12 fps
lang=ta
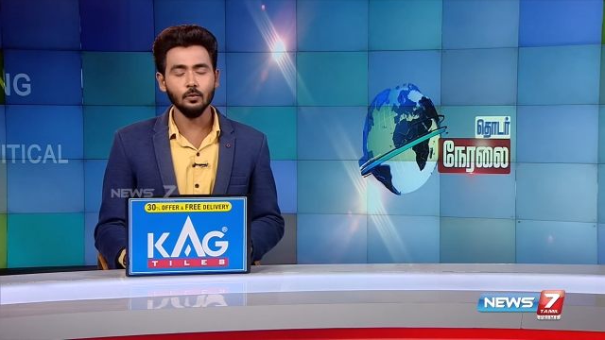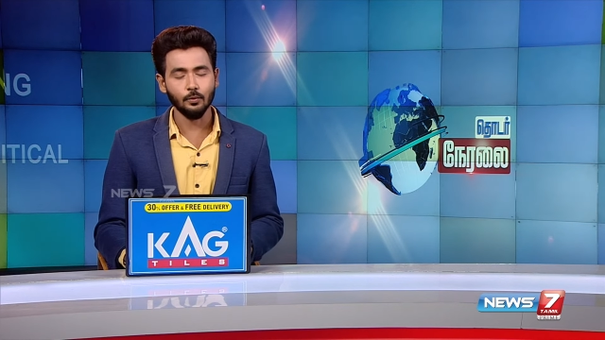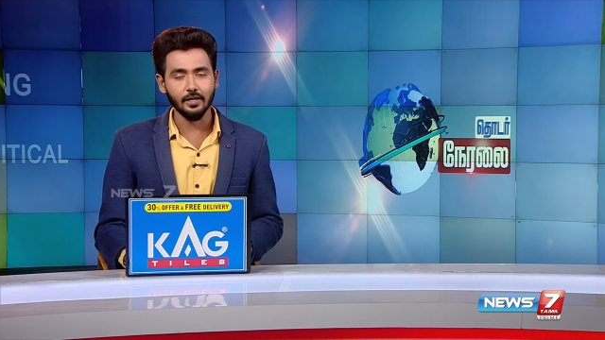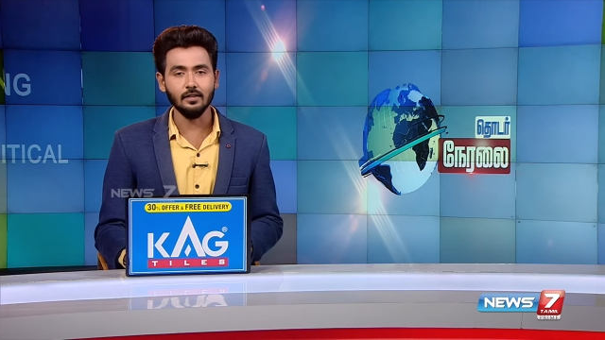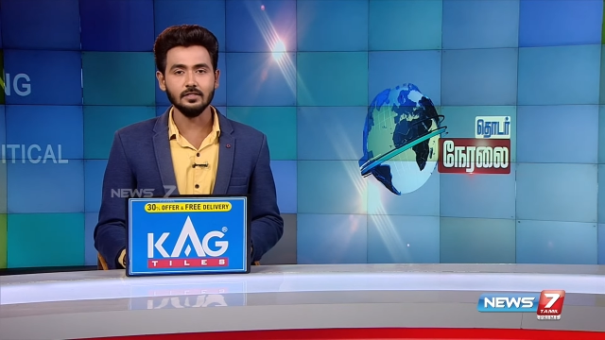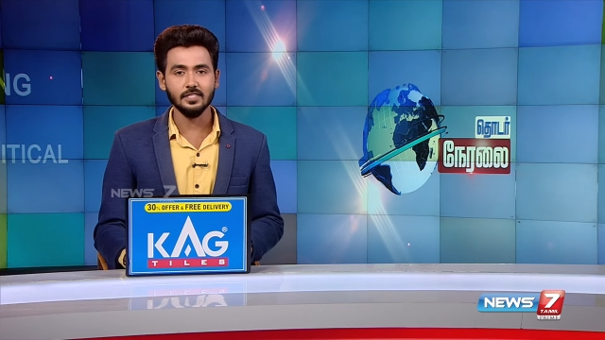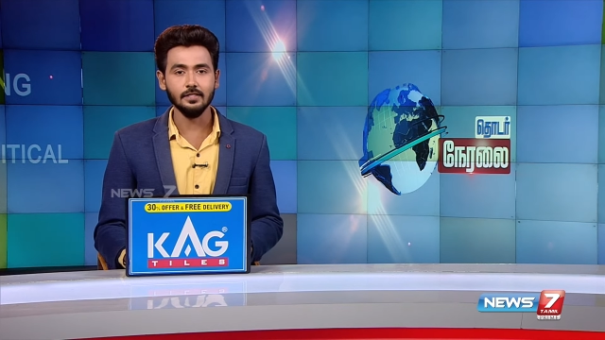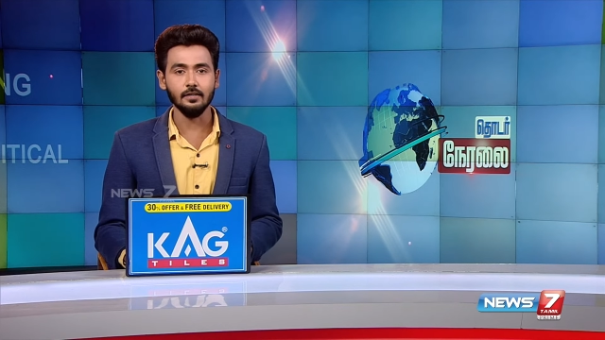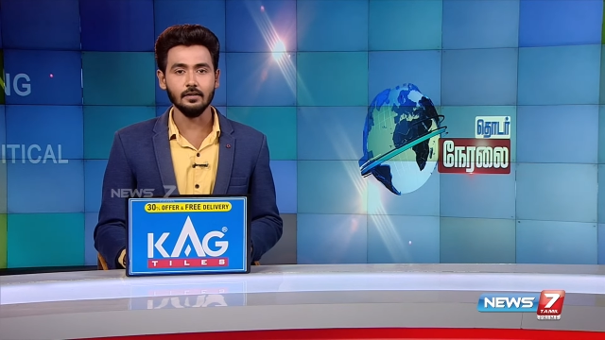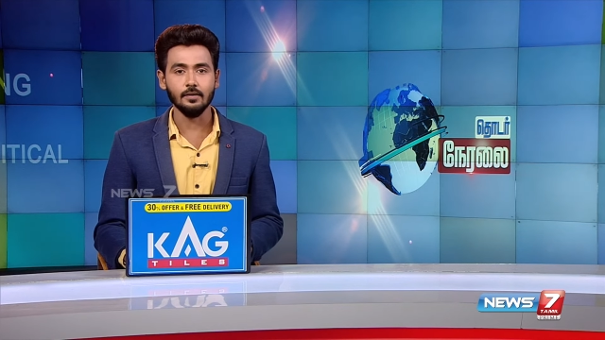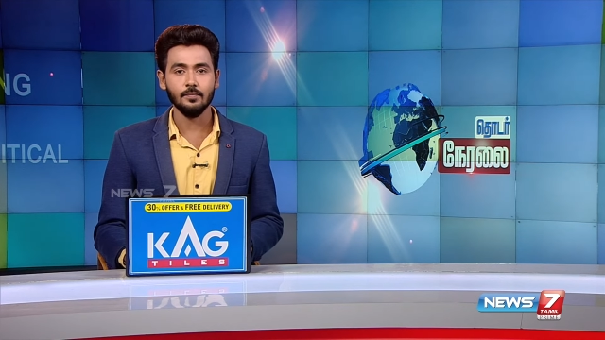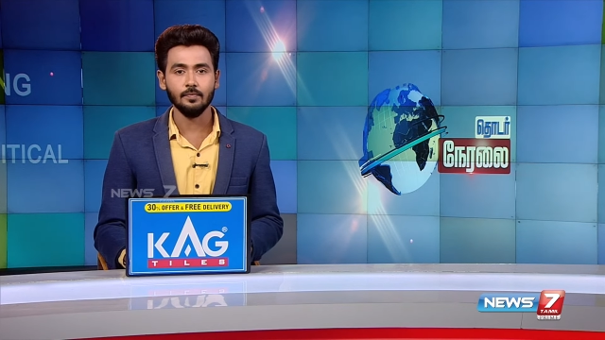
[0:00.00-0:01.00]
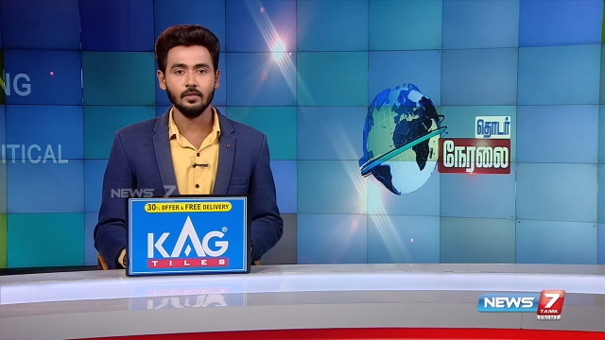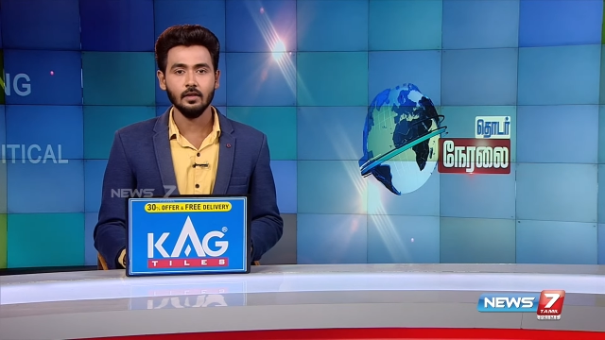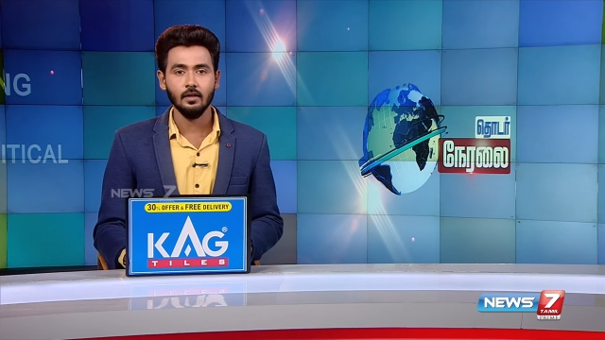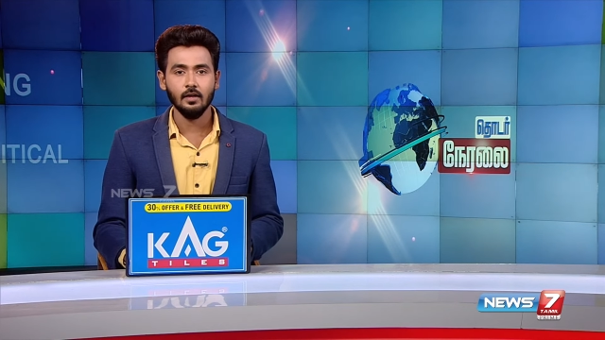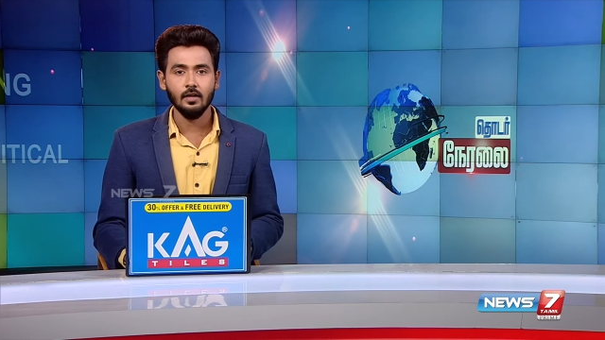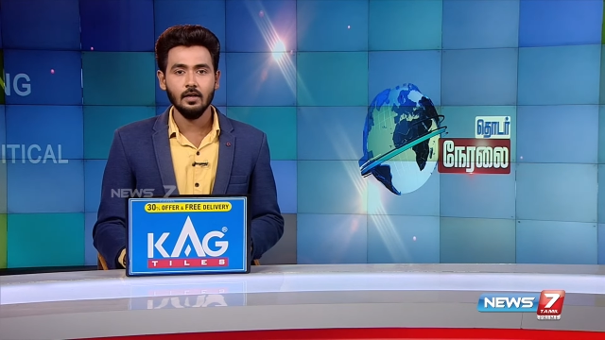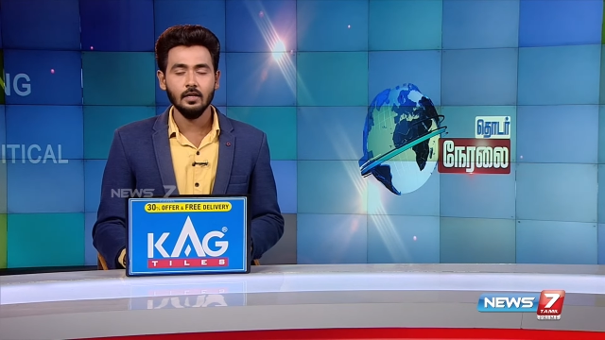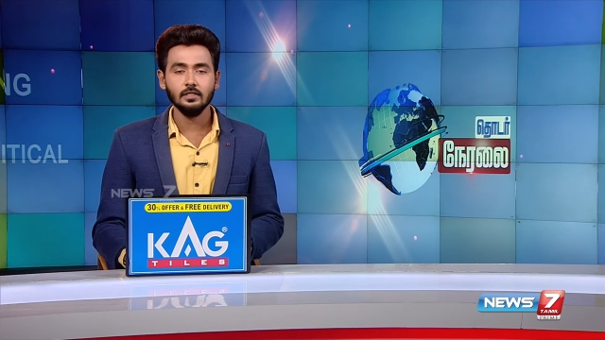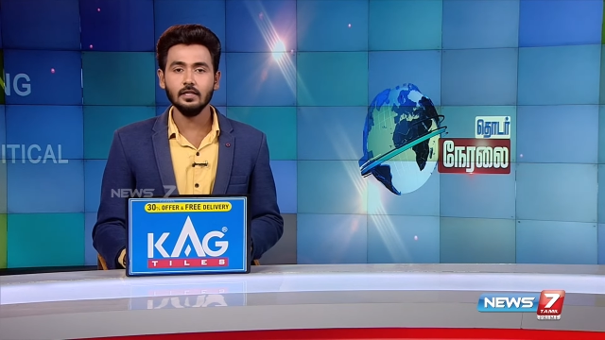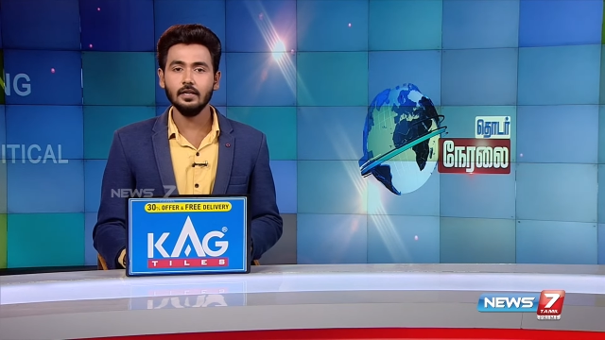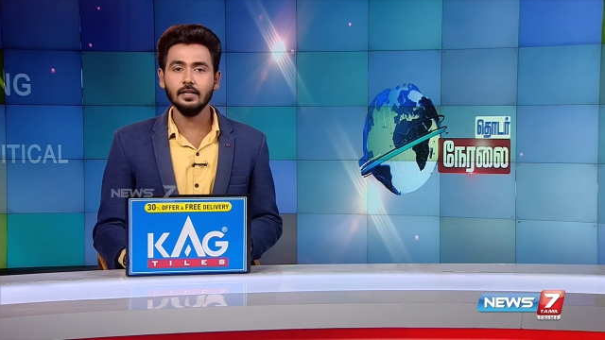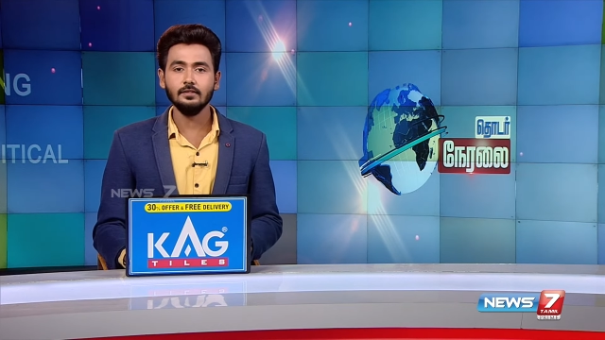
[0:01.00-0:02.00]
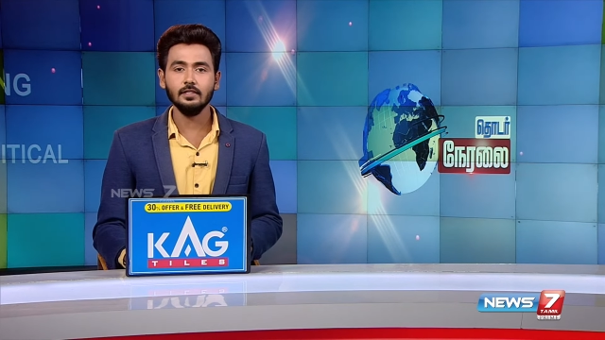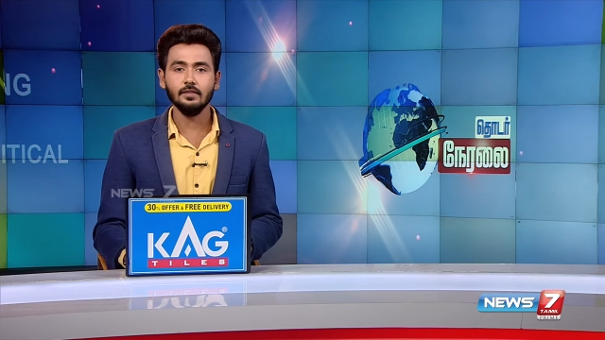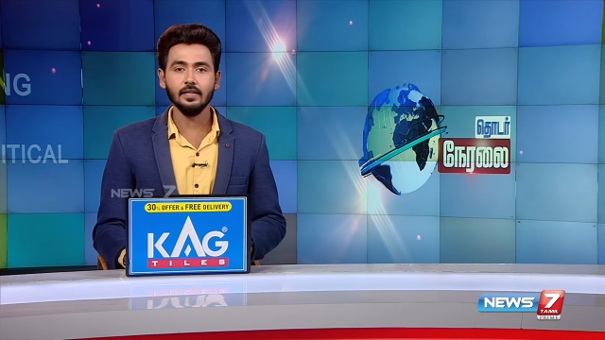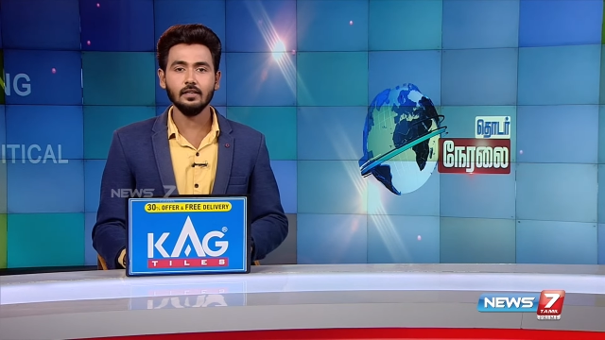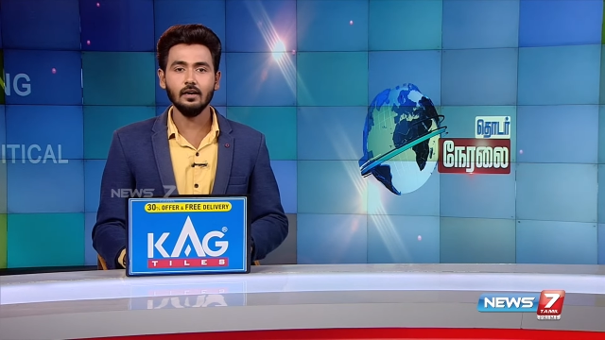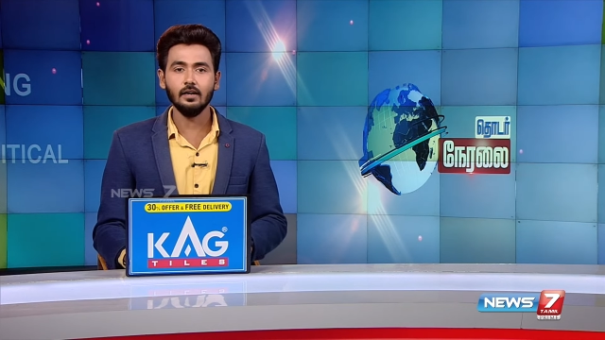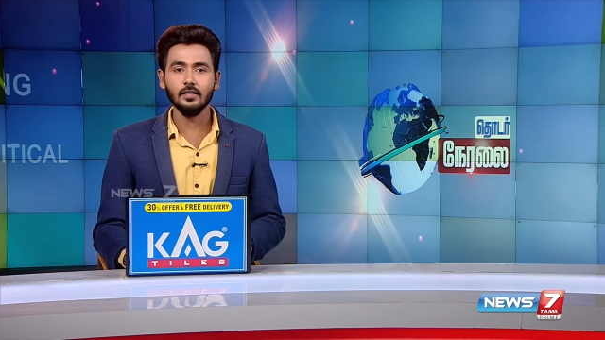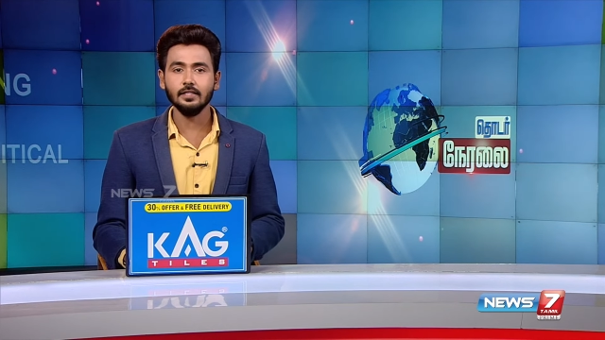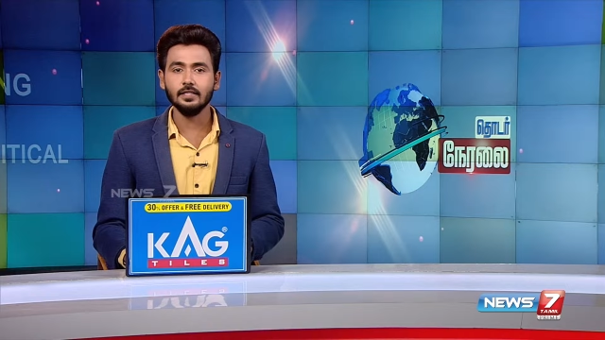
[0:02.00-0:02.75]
உரையாற்றினர் சென்னை திருவேற்காடு